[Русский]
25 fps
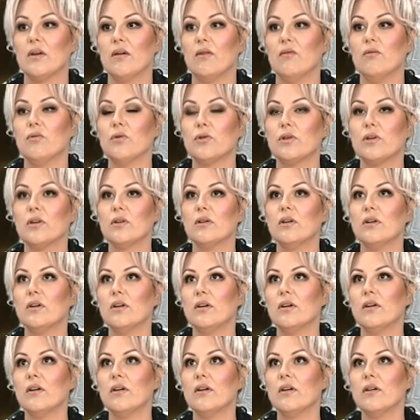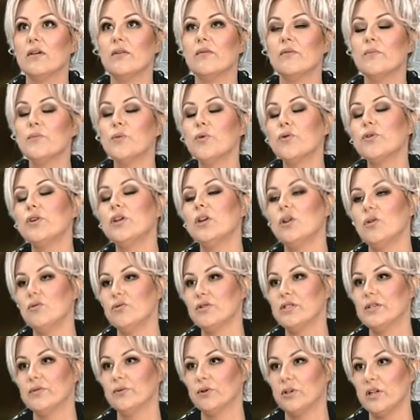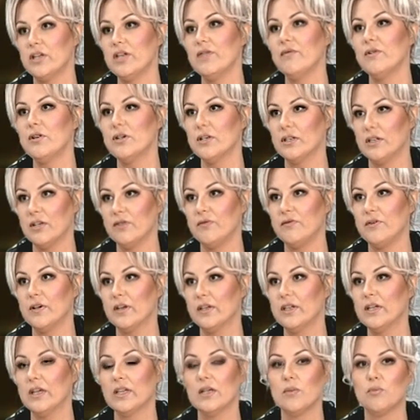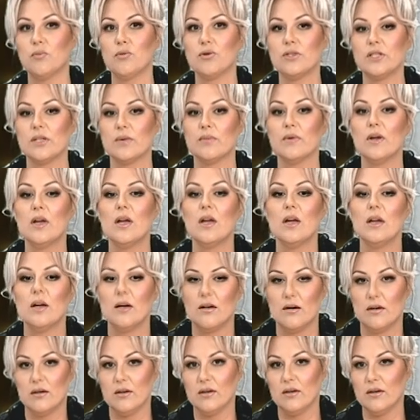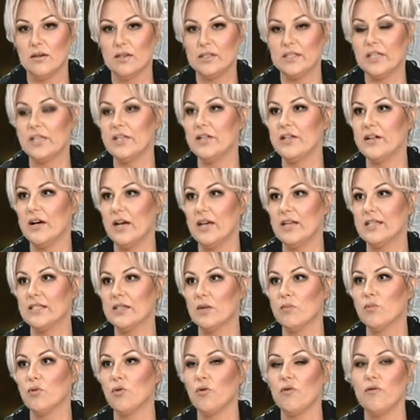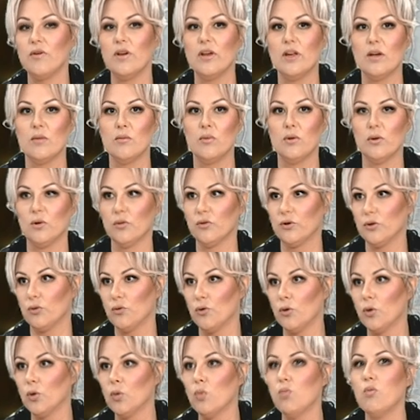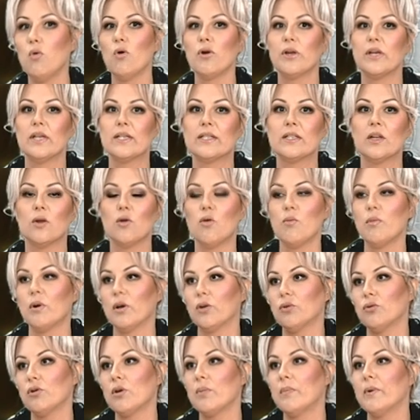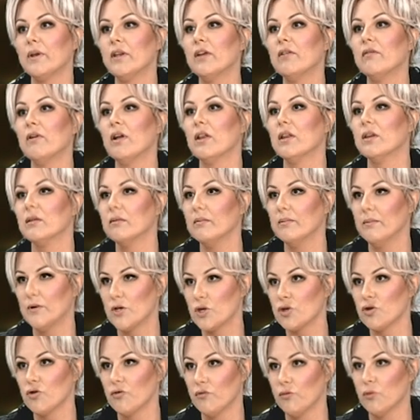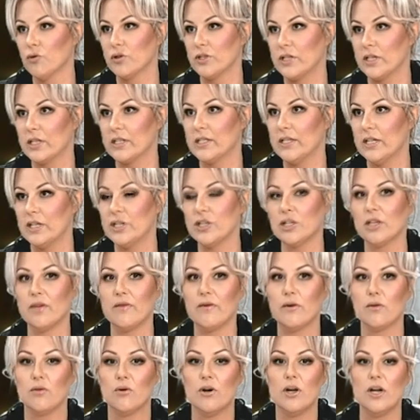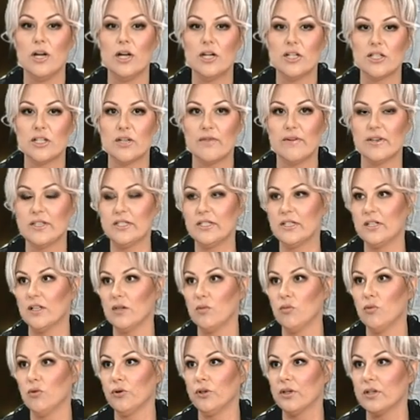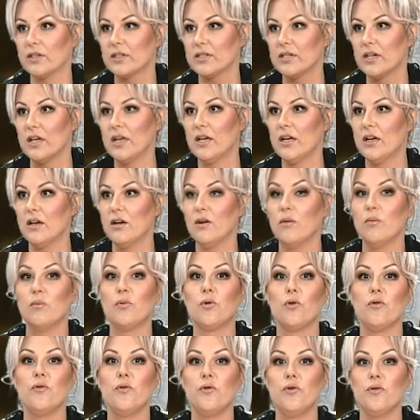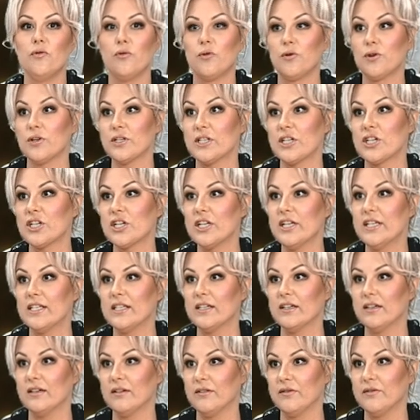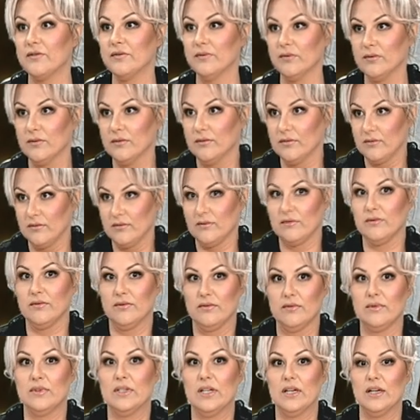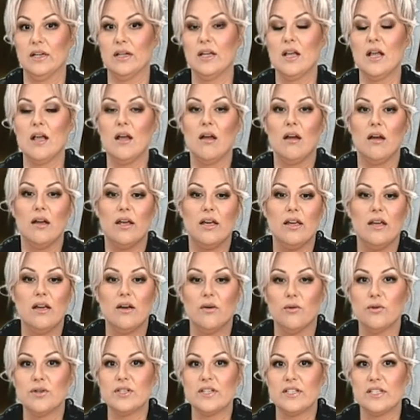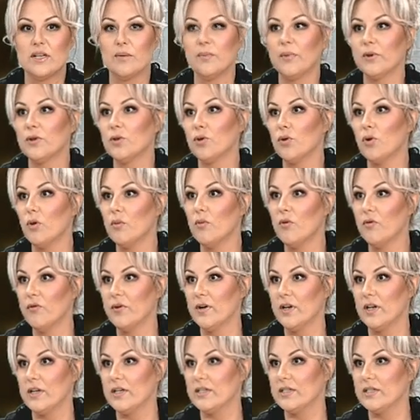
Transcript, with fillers: Вот, э, многие люди, вот они видят эффект, да, допустим, э, соединялись брови и был такой глубокий залом, который придавал большой возраст, да, человеку. Угу. Человек сделал ботокс, брови у него разошлись. А, да, да, да. да. И он то совсем по-другому выглядит.